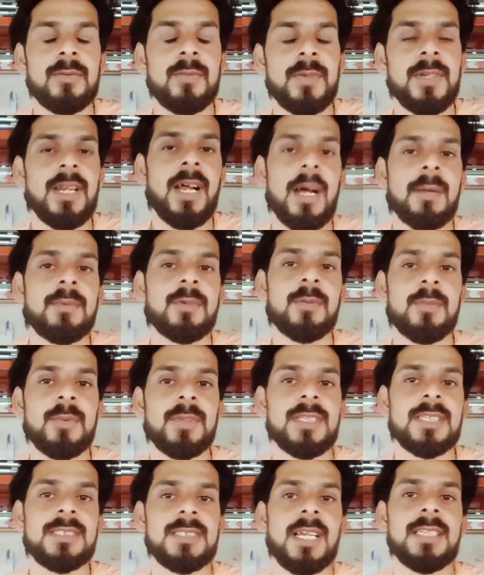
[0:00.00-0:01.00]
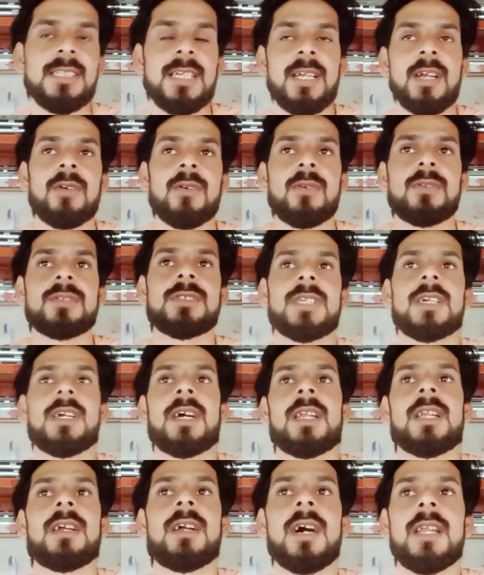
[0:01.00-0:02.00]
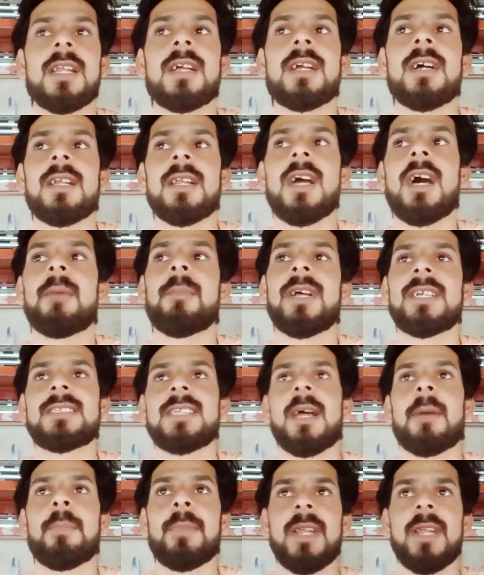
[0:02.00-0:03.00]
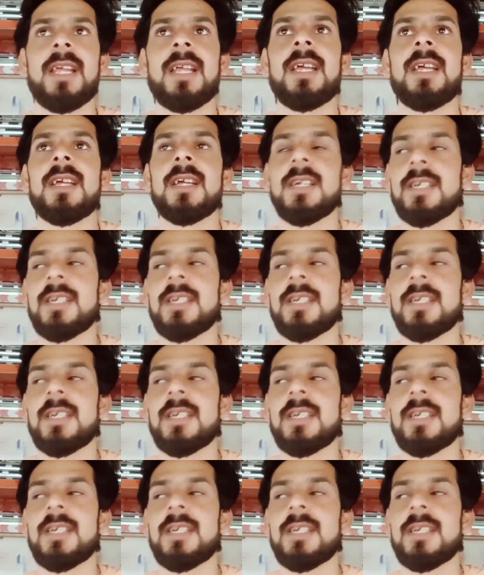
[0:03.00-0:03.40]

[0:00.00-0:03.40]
फिर आपको पता चल जाएगा कौन सा गाना गाने का नाम ऐसे अपने हैं